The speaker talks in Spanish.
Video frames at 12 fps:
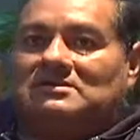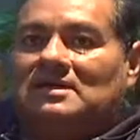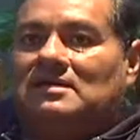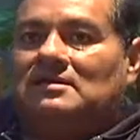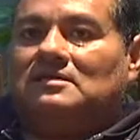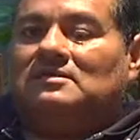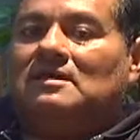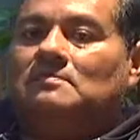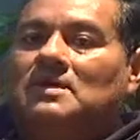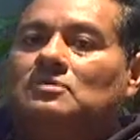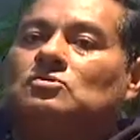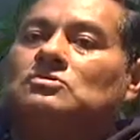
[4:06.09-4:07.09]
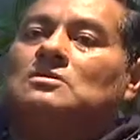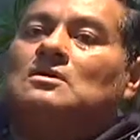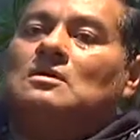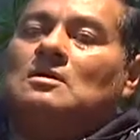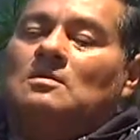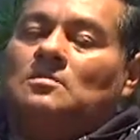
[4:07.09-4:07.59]
hasta ahí de tres metros
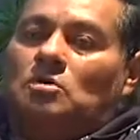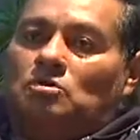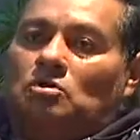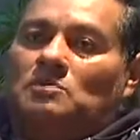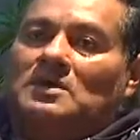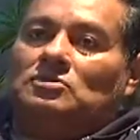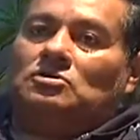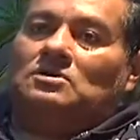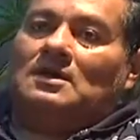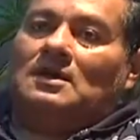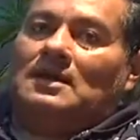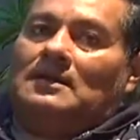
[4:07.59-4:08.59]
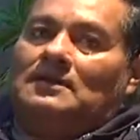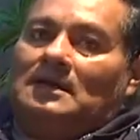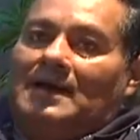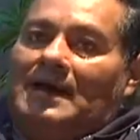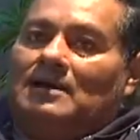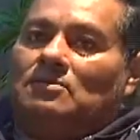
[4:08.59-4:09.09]
por dos metros de, de